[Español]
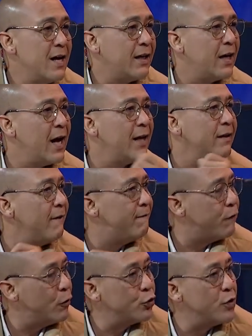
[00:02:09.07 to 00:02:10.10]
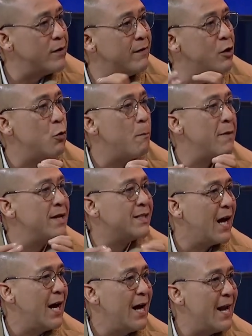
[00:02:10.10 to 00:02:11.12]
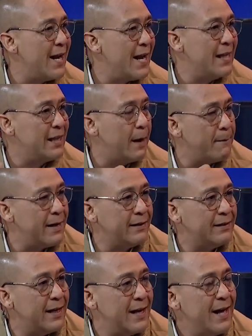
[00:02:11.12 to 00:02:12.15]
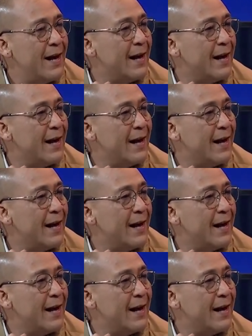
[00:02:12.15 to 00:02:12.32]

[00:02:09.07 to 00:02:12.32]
que en el fondo llevan un mensaje netamente